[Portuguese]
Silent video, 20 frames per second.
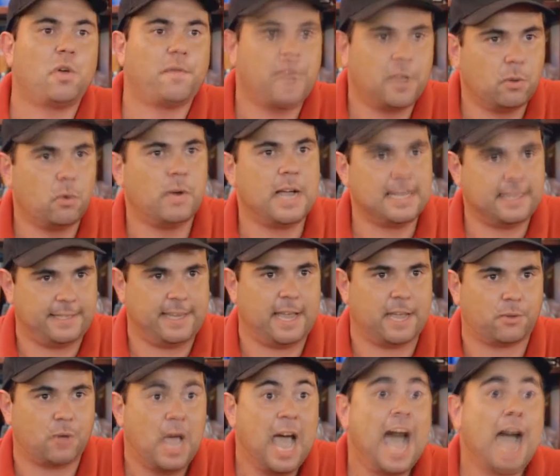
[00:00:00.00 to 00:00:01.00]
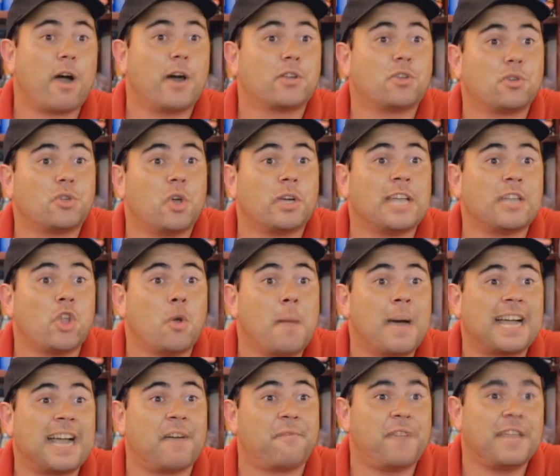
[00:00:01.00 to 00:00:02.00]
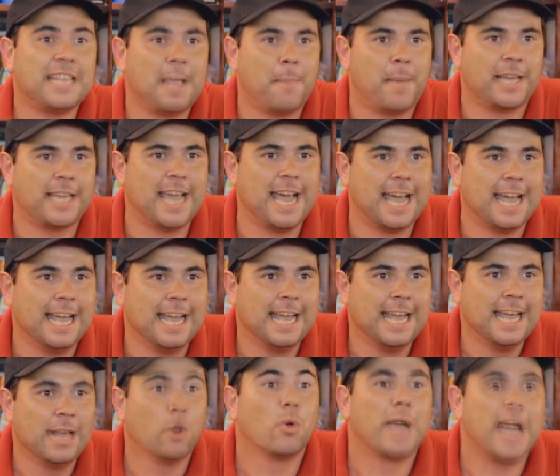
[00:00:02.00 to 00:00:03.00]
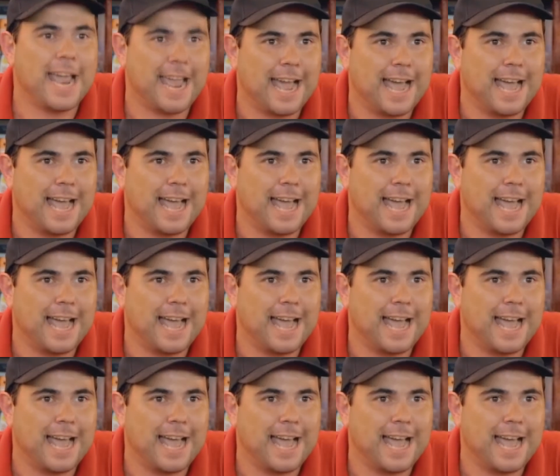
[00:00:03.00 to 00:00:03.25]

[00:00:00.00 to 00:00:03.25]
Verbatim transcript: o senhor veio no lugar certo. Agora, se o senhor quer tomar café da manhã, lugar